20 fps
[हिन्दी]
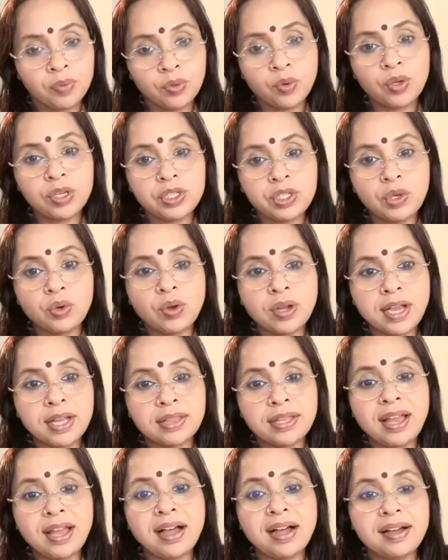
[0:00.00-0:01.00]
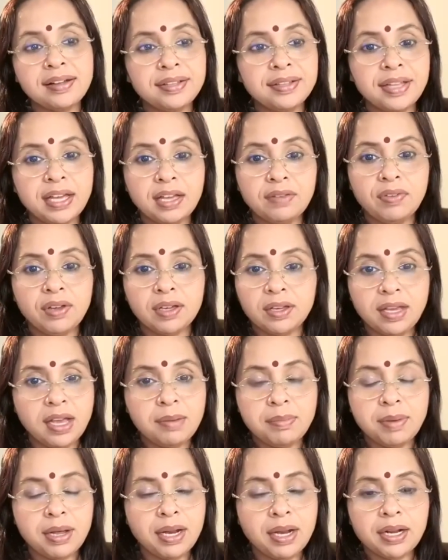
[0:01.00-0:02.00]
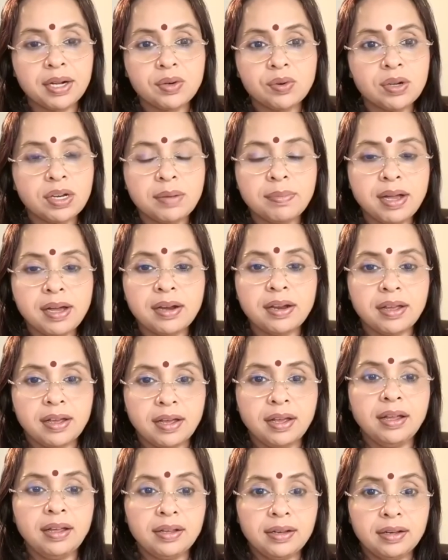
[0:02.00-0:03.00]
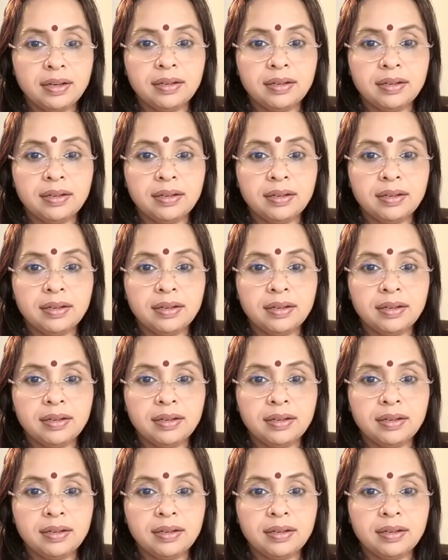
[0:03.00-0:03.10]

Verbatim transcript: तो इसी को कहते हैं आदि दैविक ये हमारे कंट्रोल के बाहर है